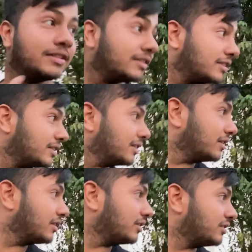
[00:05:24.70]
दो राउंड
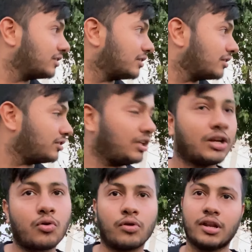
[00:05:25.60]
करेंगे या तीन तीन
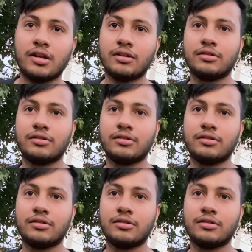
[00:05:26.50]
राउंड होंगे ना